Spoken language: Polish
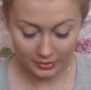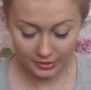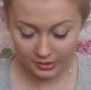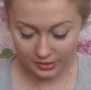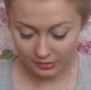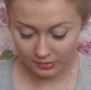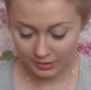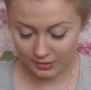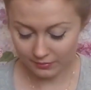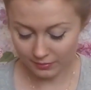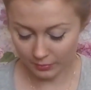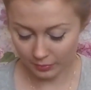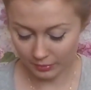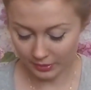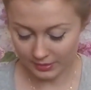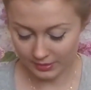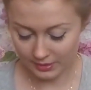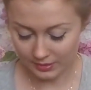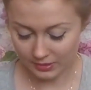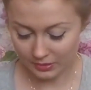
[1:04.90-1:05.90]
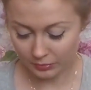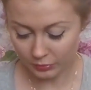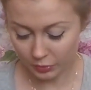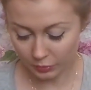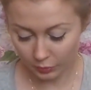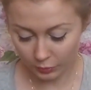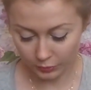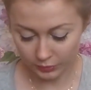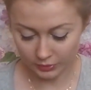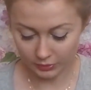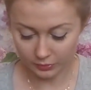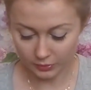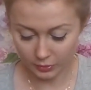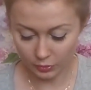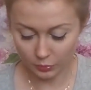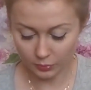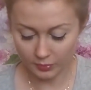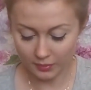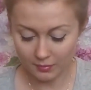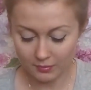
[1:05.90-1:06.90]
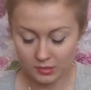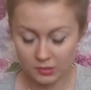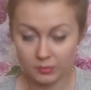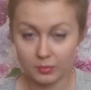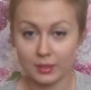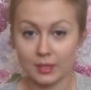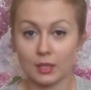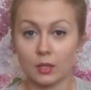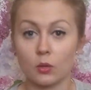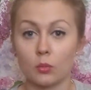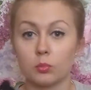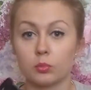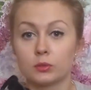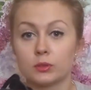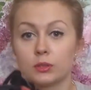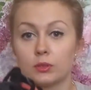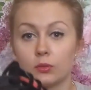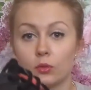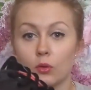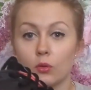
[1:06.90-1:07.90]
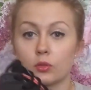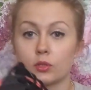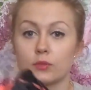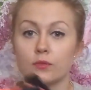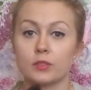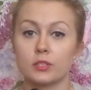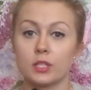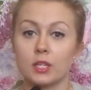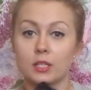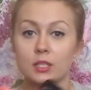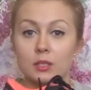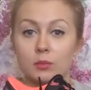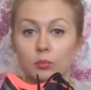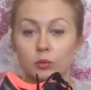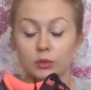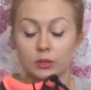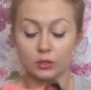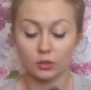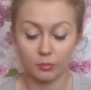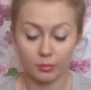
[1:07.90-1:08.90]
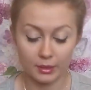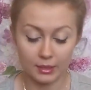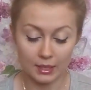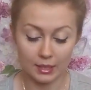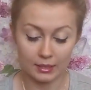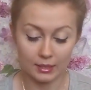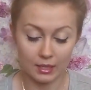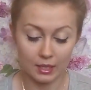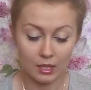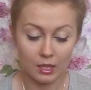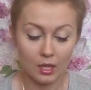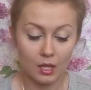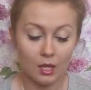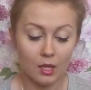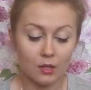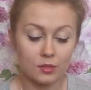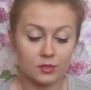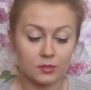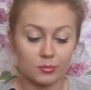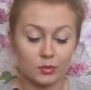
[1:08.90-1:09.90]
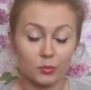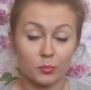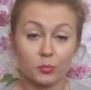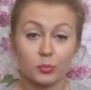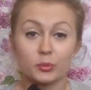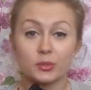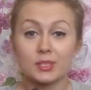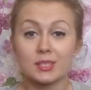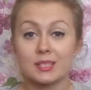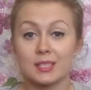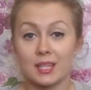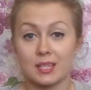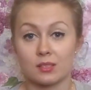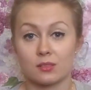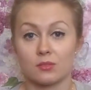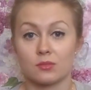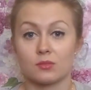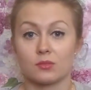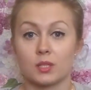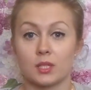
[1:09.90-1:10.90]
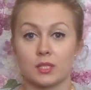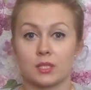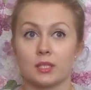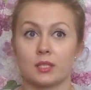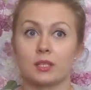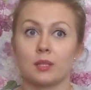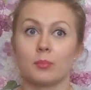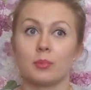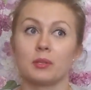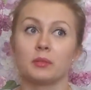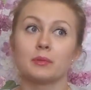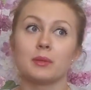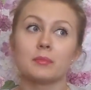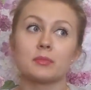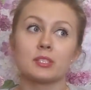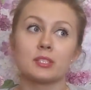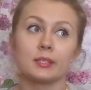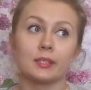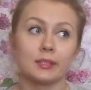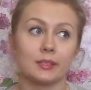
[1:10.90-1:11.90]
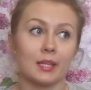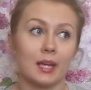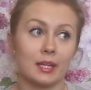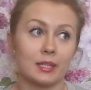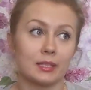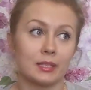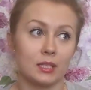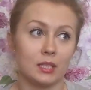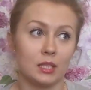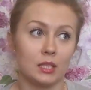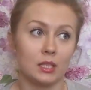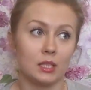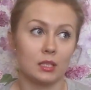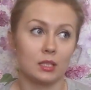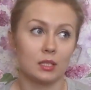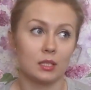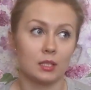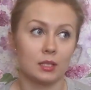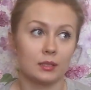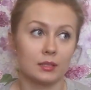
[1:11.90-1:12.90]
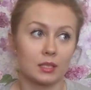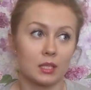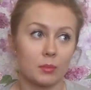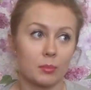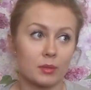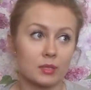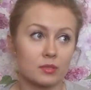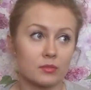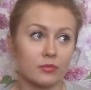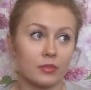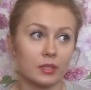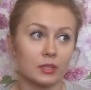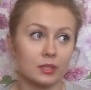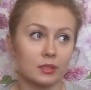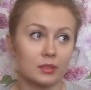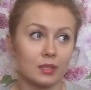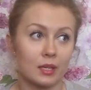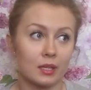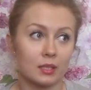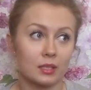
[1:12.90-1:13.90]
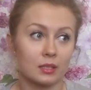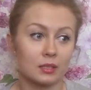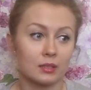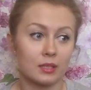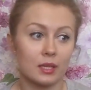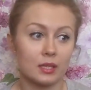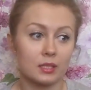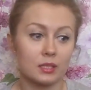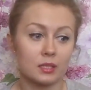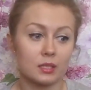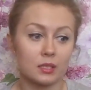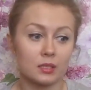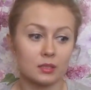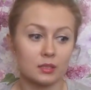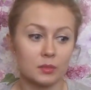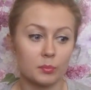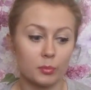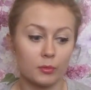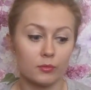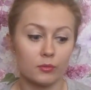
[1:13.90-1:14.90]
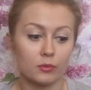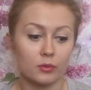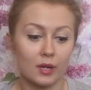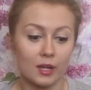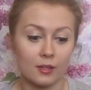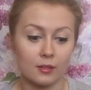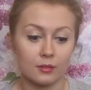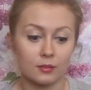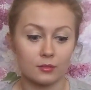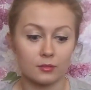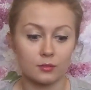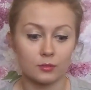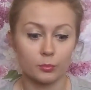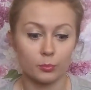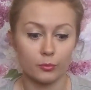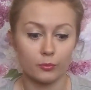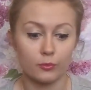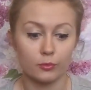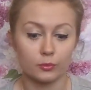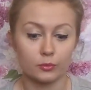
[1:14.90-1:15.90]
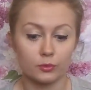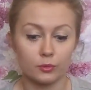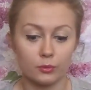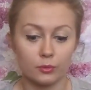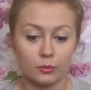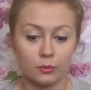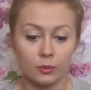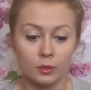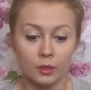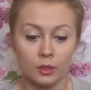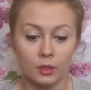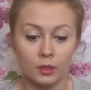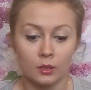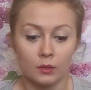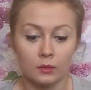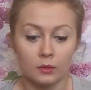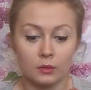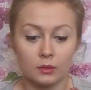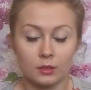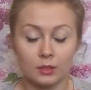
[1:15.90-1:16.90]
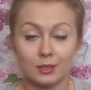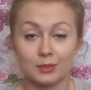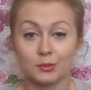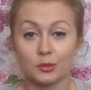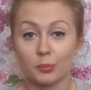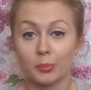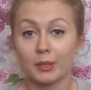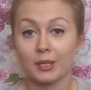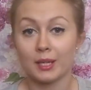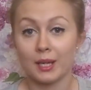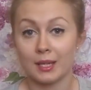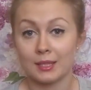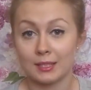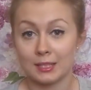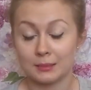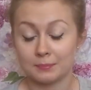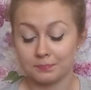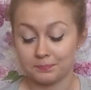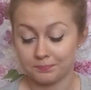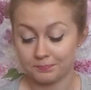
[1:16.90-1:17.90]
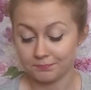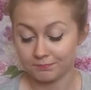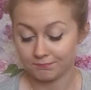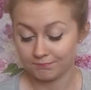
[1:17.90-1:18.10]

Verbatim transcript: Pierwsze, co chcę Wam pokazać, są to buty, które kupiłam sobie jako buty do ćwiczeń i buty do biegania. Są to buty z Tesco, słuchajcie, napaliłam się na Nike, e, takie bardzo fajne Nike, typowo running, typowo do, e, do biegania.